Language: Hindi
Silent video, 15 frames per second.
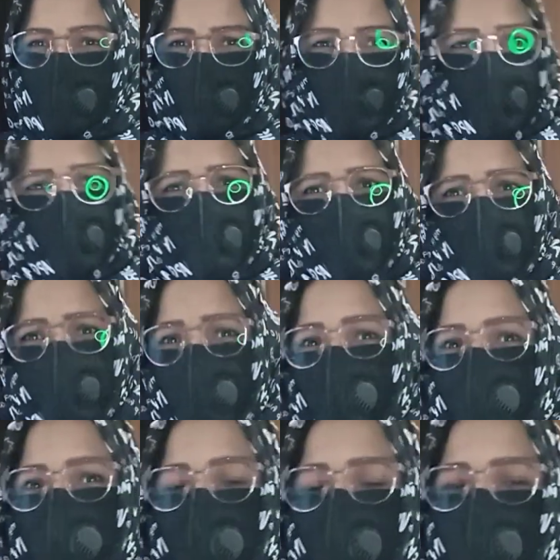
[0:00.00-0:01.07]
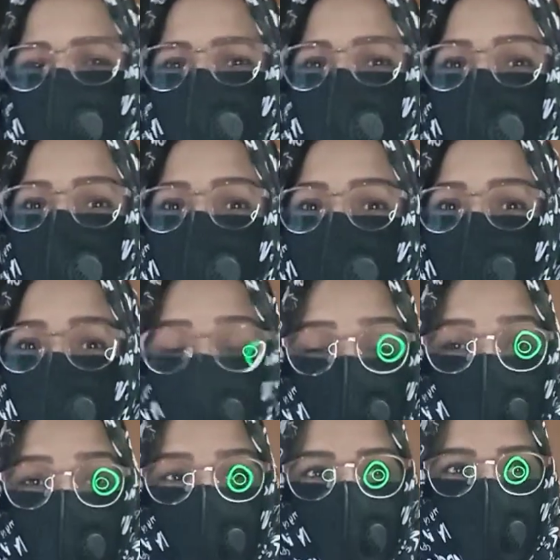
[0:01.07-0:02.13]
डेली काफ़ी दिनों से आप लोग मेरी
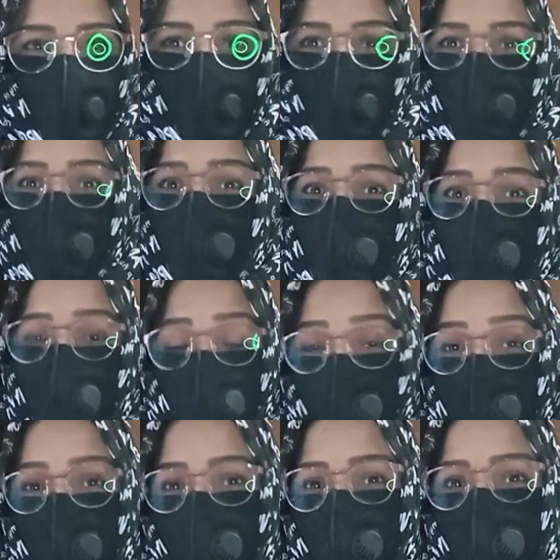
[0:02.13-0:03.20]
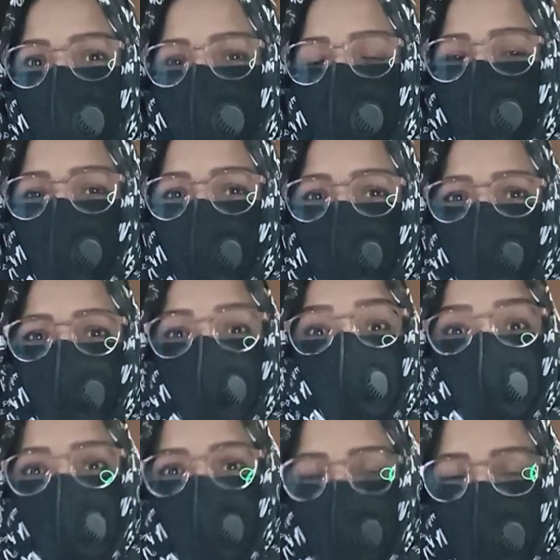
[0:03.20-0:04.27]
ब्लॉगिंग देख रहे होंगे किचन के हवाले से
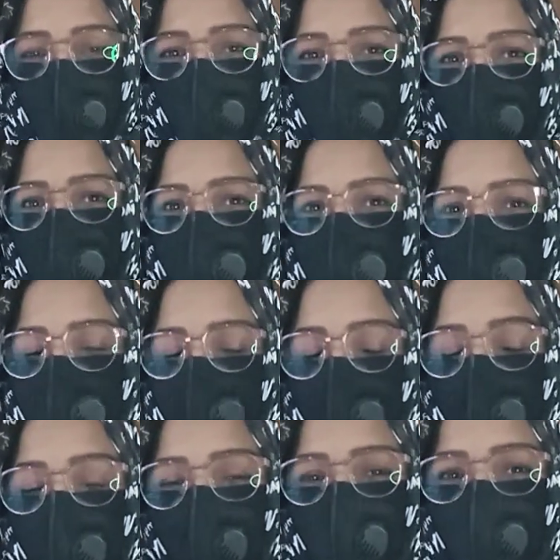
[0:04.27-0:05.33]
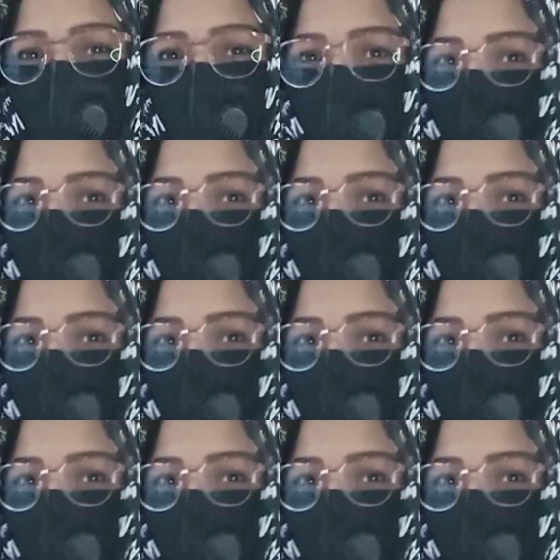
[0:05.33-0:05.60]
ब्यूटी टिप्स के हवाले से तो